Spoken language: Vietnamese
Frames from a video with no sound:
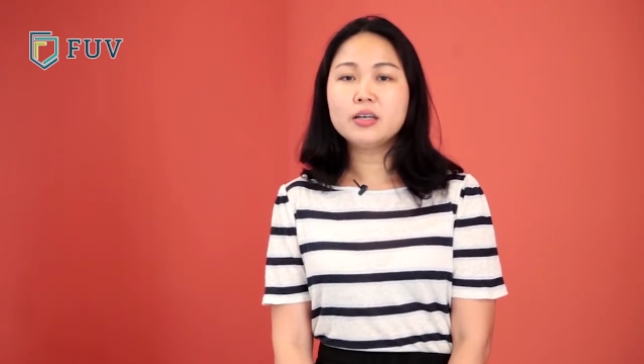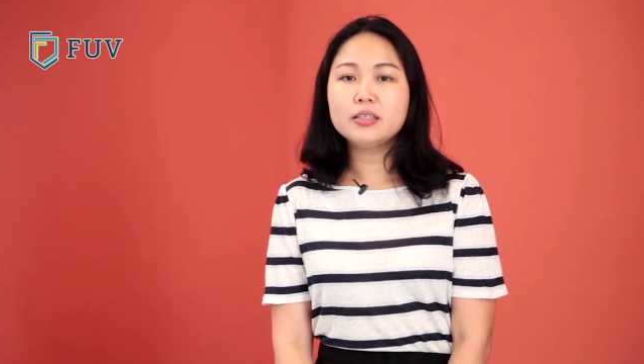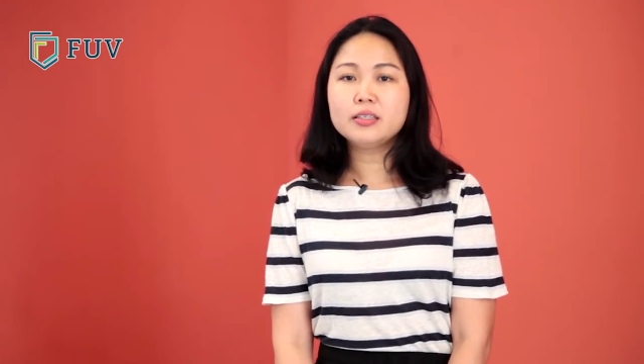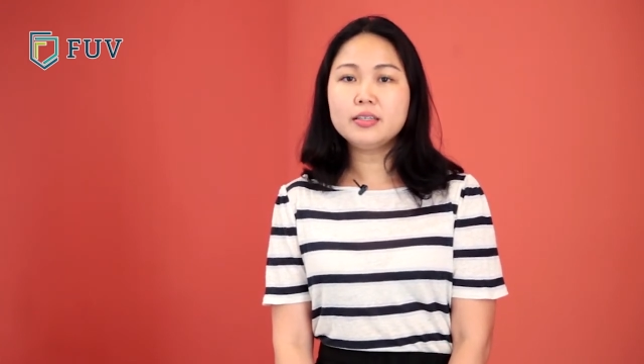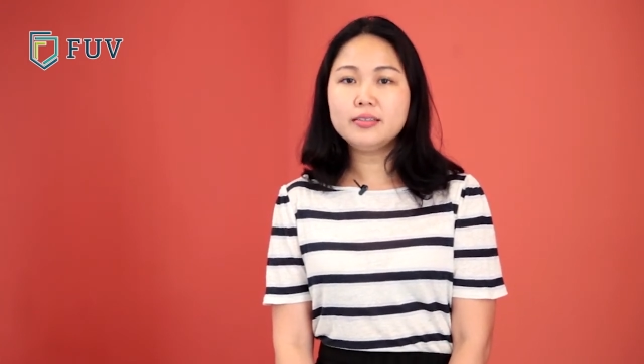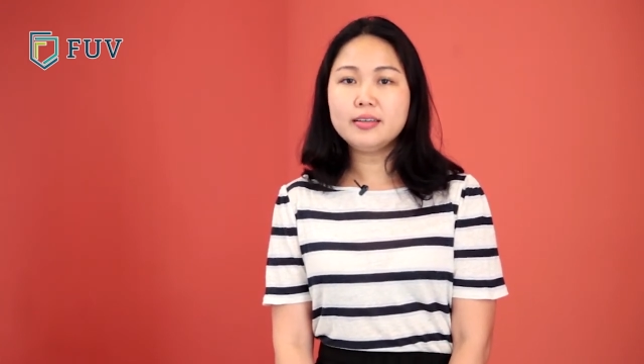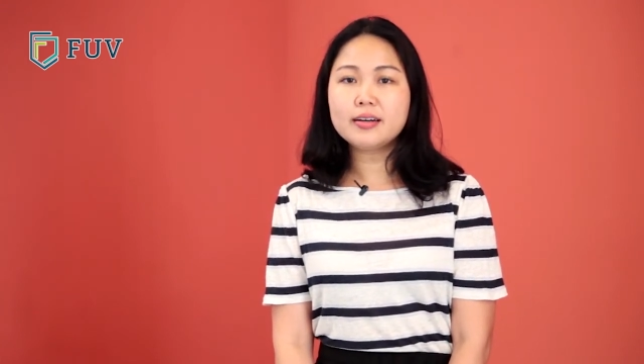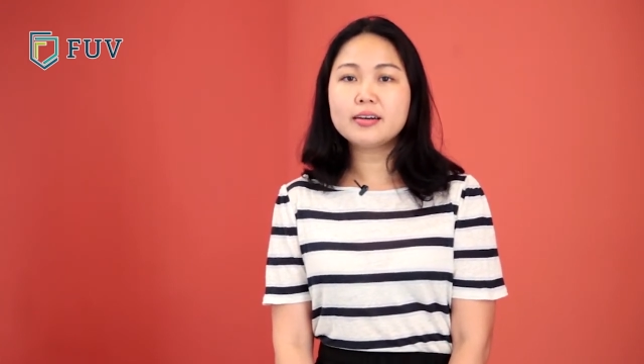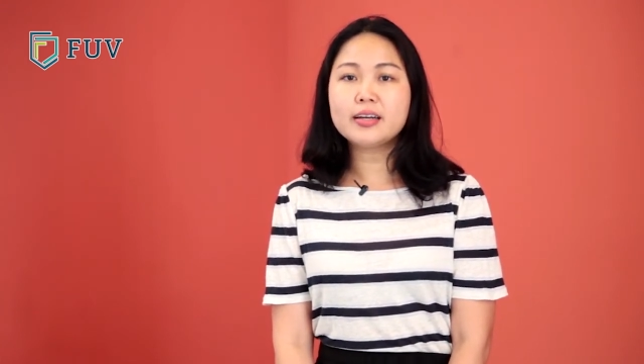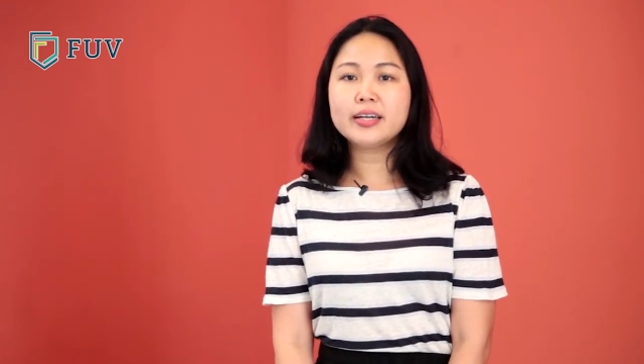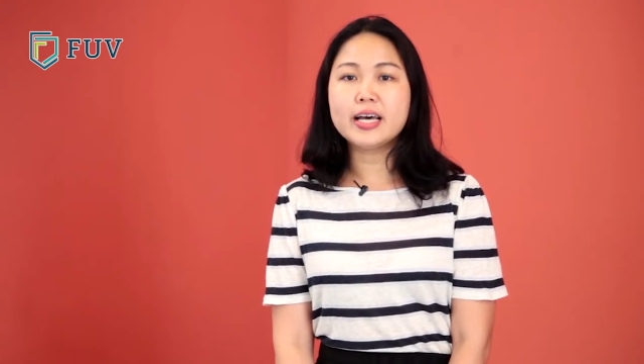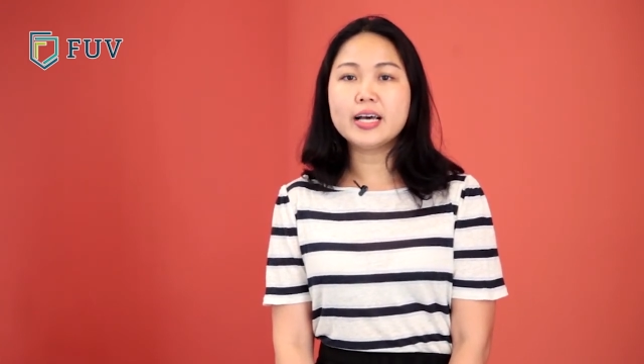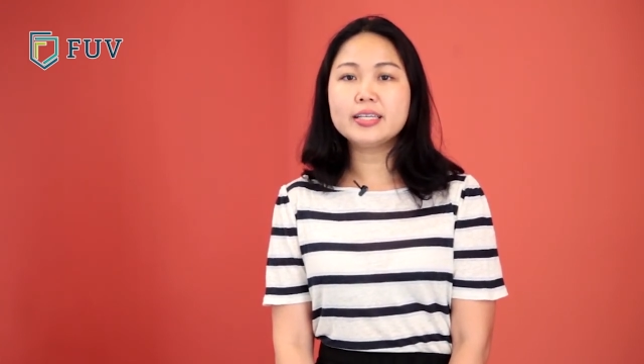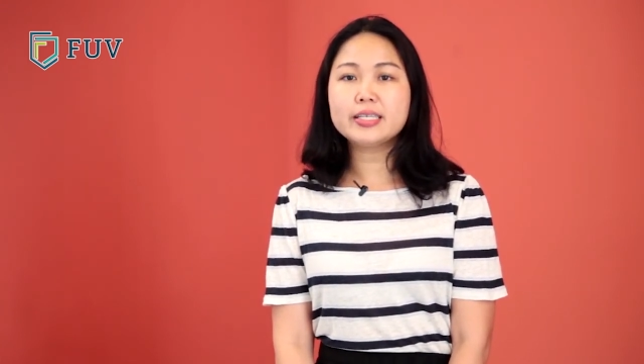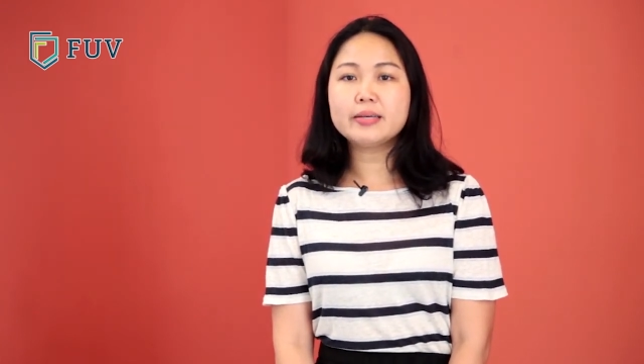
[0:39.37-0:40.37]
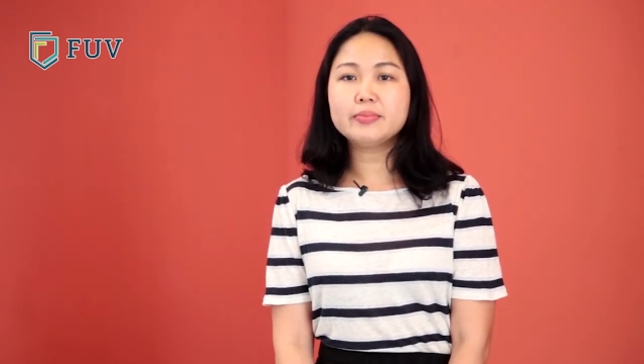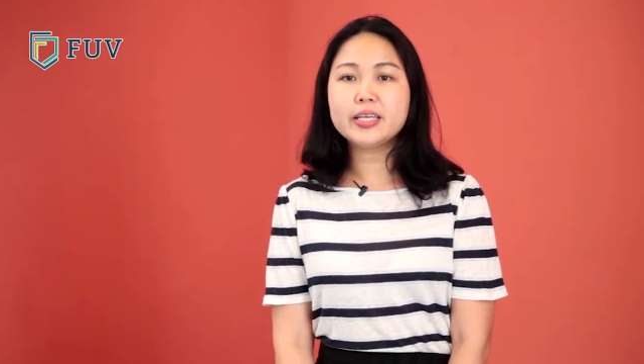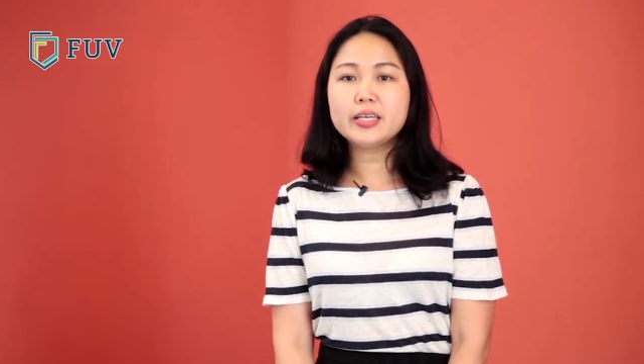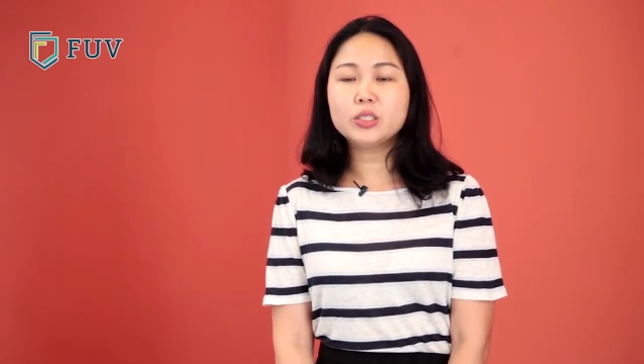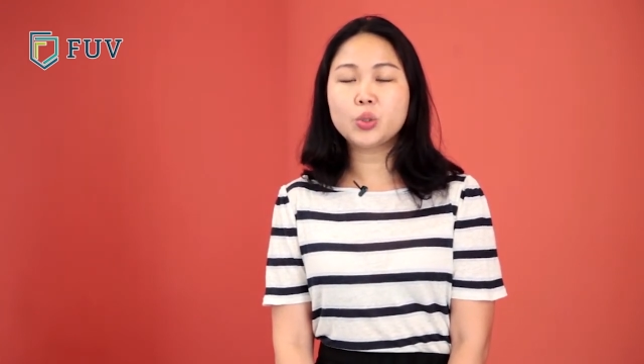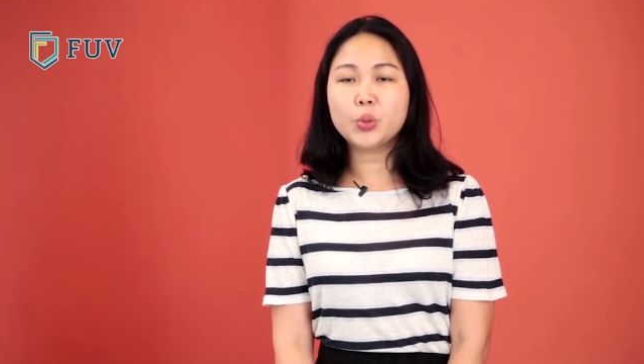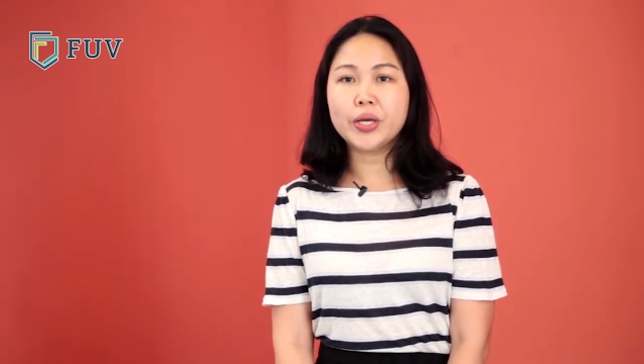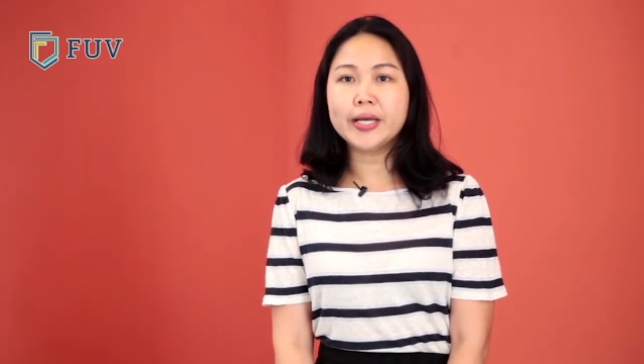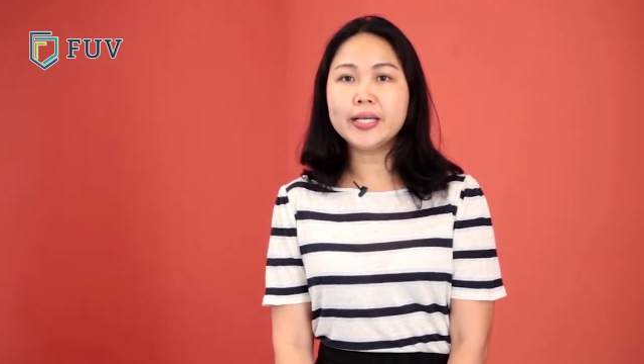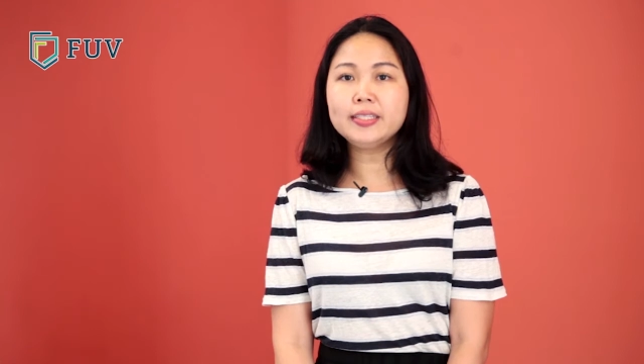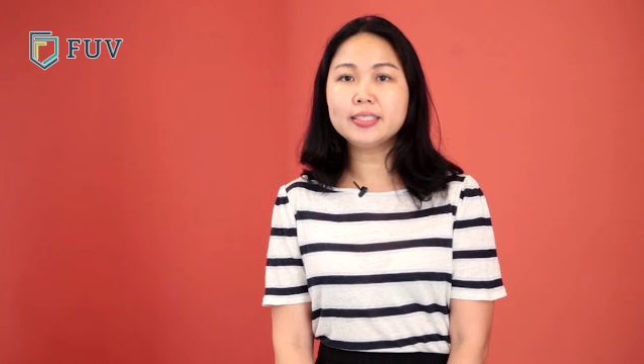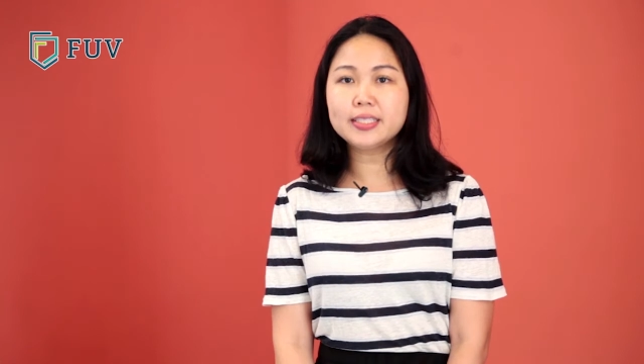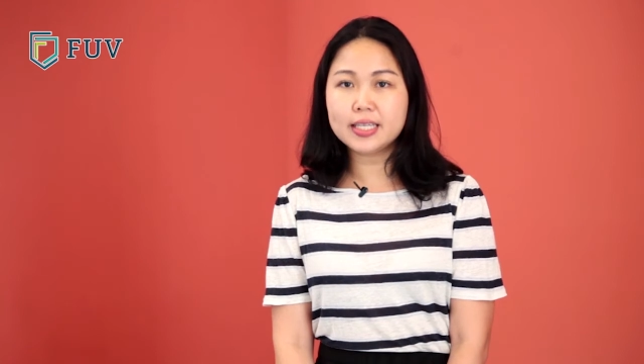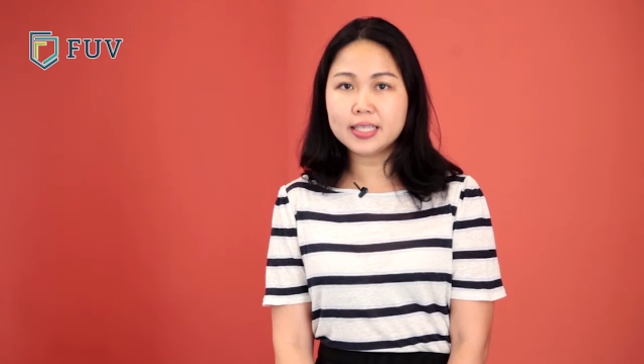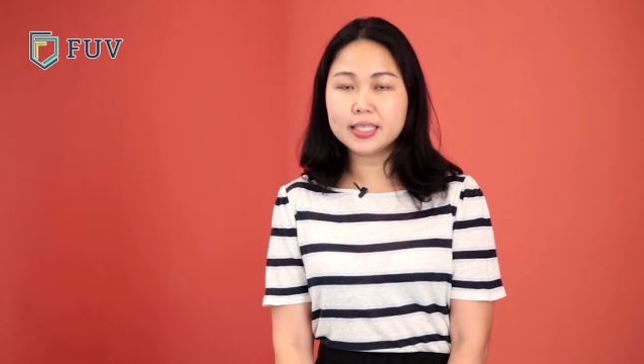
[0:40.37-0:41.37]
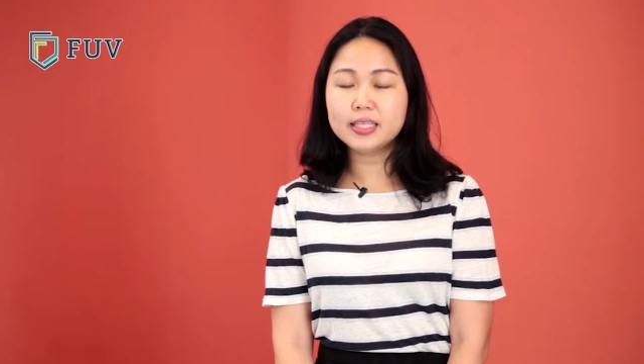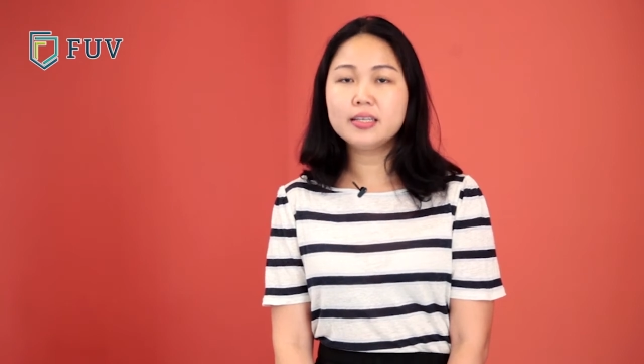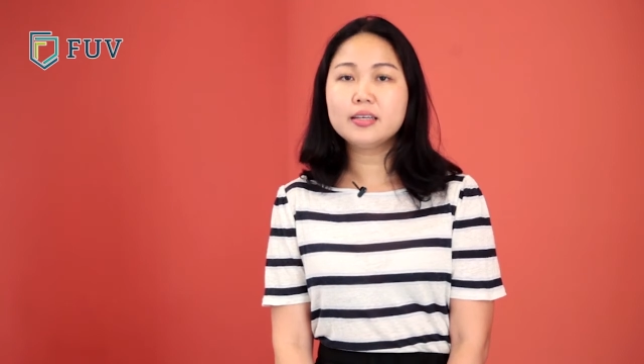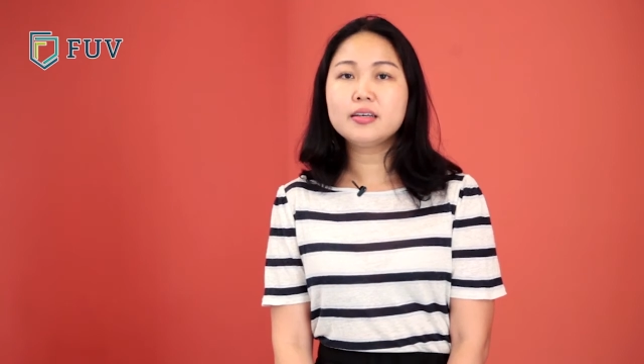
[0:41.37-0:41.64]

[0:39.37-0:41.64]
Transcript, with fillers: Thứ nhất là để xem xét tuyển sinh,